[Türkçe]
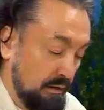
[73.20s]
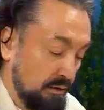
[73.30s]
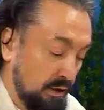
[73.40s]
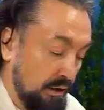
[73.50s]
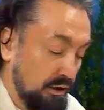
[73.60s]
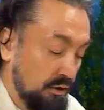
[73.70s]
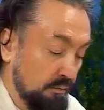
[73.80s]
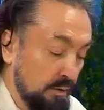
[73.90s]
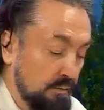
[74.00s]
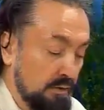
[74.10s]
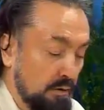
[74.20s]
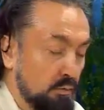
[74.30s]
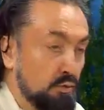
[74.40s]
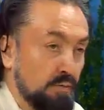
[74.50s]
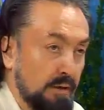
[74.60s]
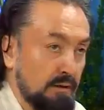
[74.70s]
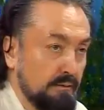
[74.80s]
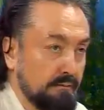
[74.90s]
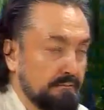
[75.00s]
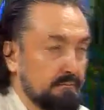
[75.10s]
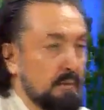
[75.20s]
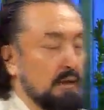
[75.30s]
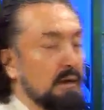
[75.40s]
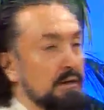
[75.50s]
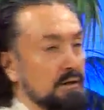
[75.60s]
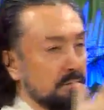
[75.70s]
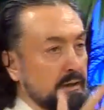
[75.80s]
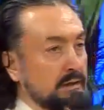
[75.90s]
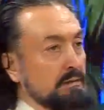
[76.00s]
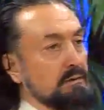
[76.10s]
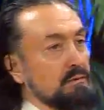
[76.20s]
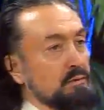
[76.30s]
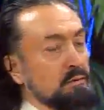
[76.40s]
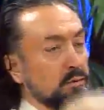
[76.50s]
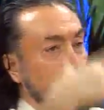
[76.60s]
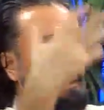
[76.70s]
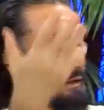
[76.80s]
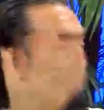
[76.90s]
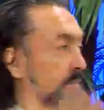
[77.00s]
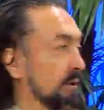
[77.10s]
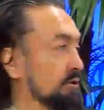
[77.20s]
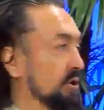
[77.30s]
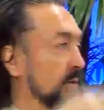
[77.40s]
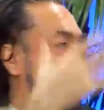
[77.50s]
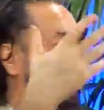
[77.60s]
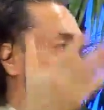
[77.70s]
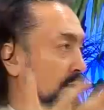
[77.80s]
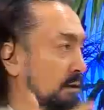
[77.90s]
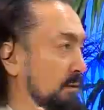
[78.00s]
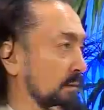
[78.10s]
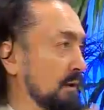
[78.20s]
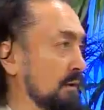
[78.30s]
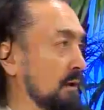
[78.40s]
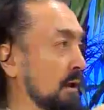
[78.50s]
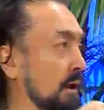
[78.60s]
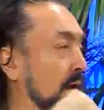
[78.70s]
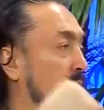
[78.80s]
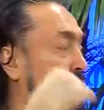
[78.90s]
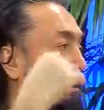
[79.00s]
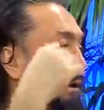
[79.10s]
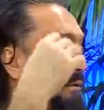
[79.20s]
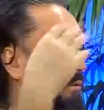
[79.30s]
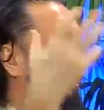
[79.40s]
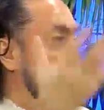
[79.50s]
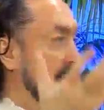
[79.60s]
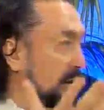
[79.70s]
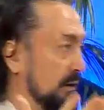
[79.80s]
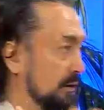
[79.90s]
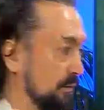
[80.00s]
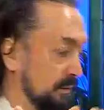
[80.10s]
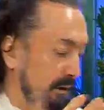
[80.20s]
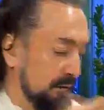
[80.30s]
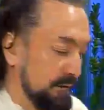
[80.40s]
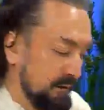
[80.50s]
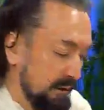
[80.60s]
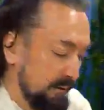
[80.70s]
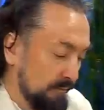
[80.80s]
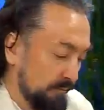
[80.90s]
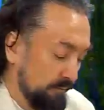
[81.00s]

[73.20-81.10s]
Çekişip birbirinize düşmeyin. Ayrılmayın. Gruplara ayrılmayın. Cemaatlere ayrılmayın. Ayrı ayrı ülkelere ayrılmayın. Değil mi?